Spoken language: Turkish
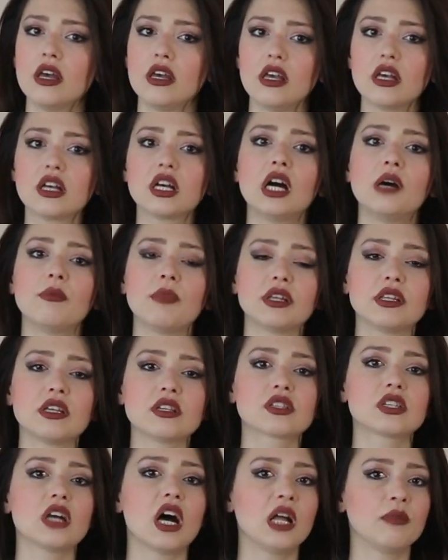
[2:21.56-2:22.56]
İkamet
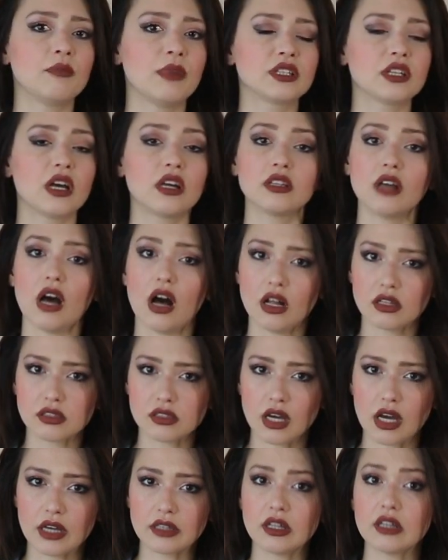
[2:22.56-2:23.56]
izni almadan
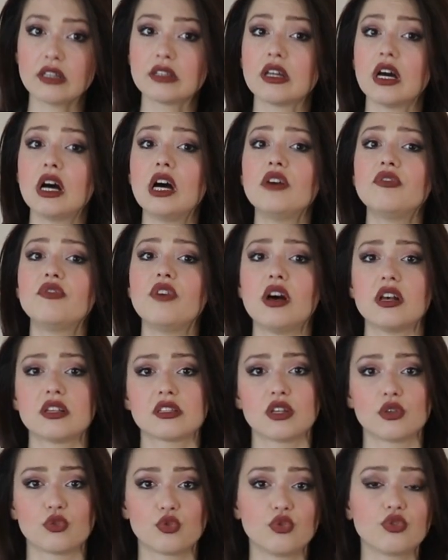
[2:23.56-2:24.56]
6 aydan daha
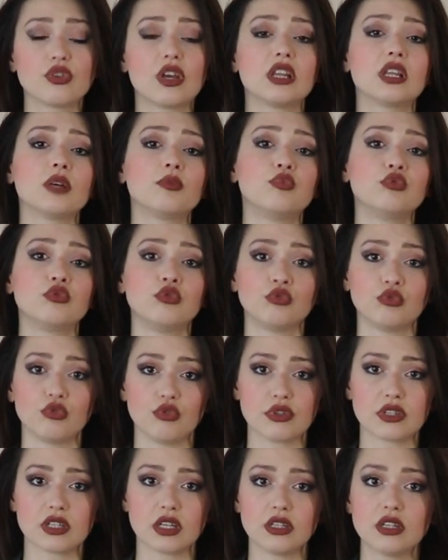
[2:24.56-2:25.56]
fazla Türkiye'de
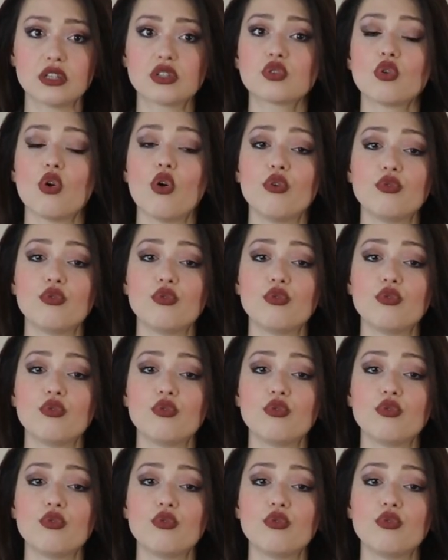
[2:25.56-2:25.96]
bulunduysanız